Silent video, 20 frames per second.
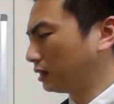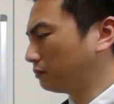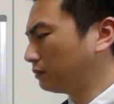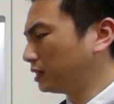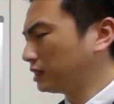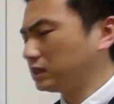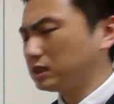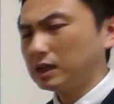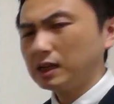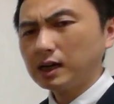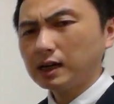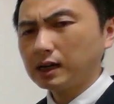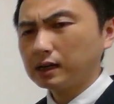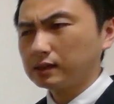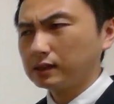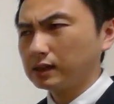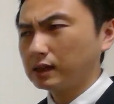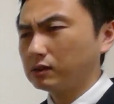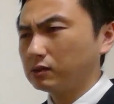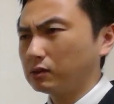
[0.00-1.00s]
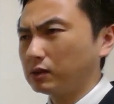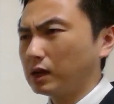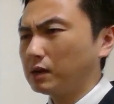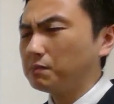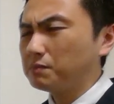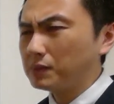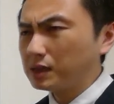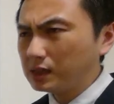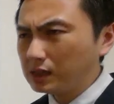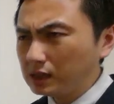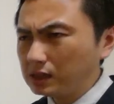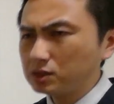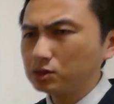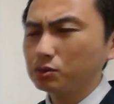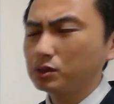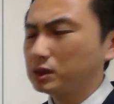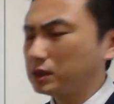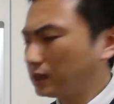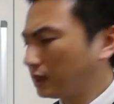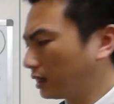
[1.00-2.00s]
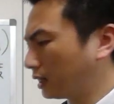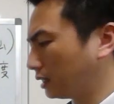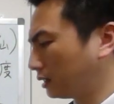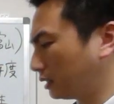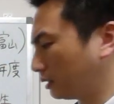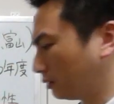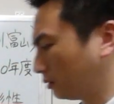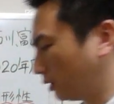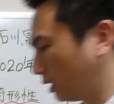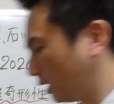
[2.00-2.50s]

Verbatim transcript: あんまりしてなかった、あんまりいい処理してなかったの